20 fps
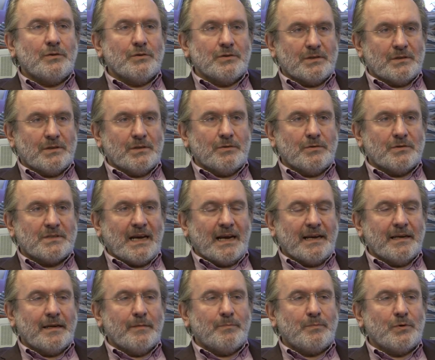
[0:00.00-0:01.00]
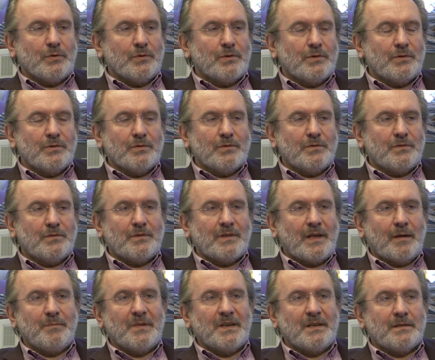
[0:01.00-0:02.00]
kostenlos angeboten und
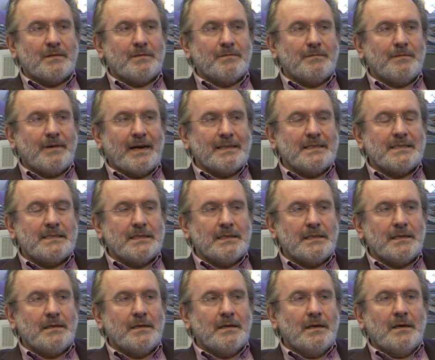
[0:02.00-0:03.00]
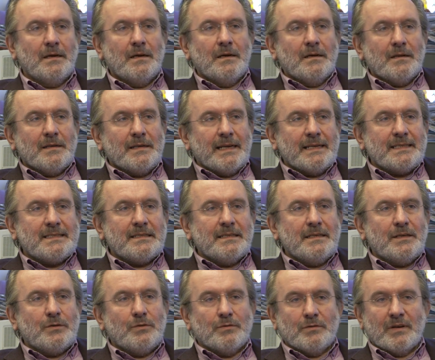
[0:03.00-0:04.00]
damit waren sie
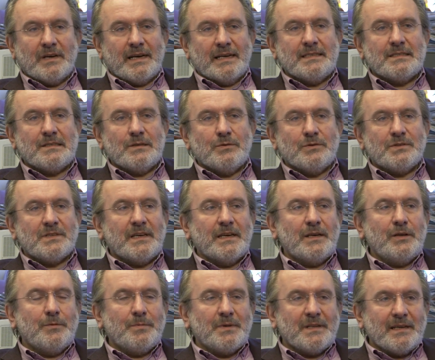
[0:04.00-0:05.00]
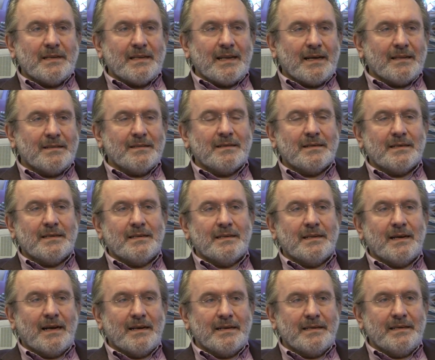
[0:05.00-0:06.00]
letztlich konkurrenzlos gegenüber den anderen
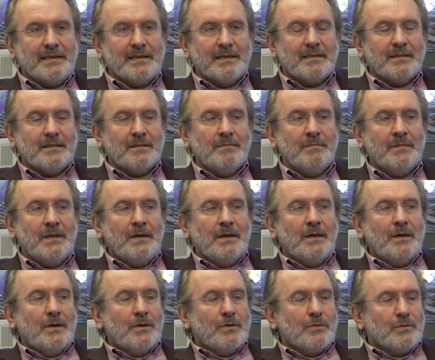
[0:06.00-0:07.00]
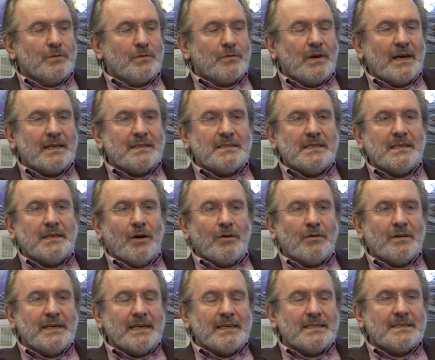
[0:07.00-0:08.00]
Alliierten. Und so hat sich
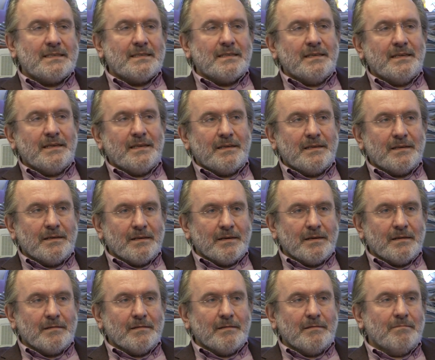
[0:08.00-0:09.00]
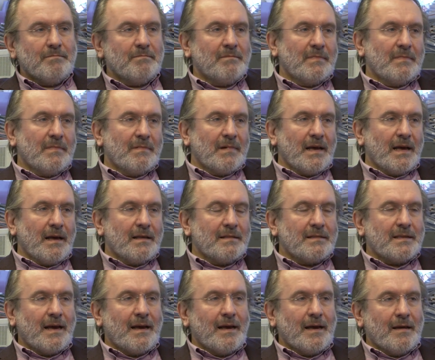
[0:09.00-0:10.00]
auch letztlich äh,
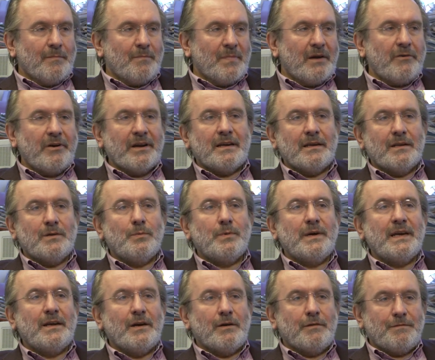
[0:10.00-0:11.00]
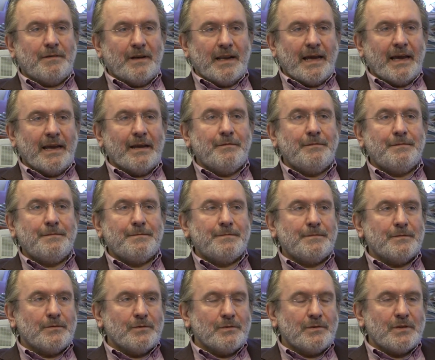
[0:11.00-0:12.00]
der American Way of
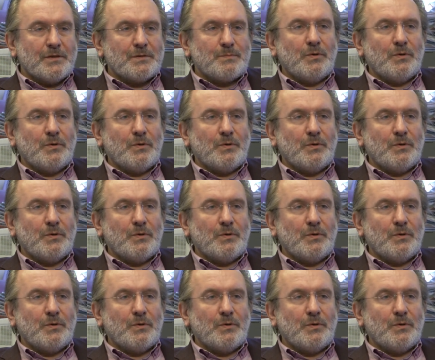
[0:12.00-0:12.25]
Life und das